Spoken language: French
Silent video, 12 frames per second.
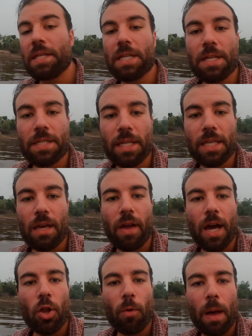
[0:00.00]
m'a dit ici qu'il y avait
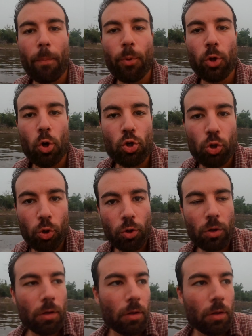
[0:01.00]
un homme un peu dangereux,